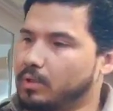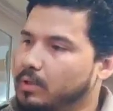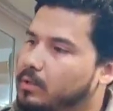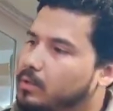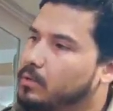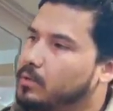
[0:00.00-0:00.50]
में
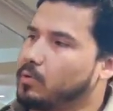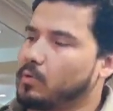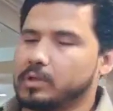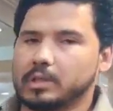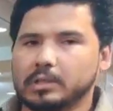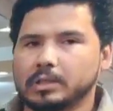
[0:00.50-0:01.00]

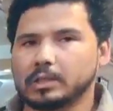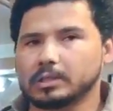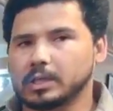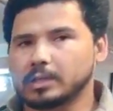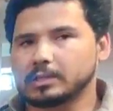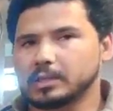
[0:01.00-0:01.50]
ट्रोज़र इसके
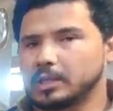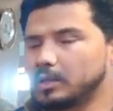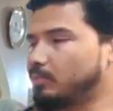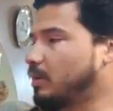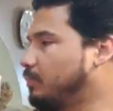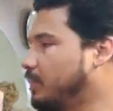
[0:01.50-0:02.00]
साथ
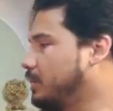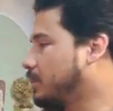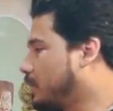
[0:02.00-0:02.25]
सेम है पीच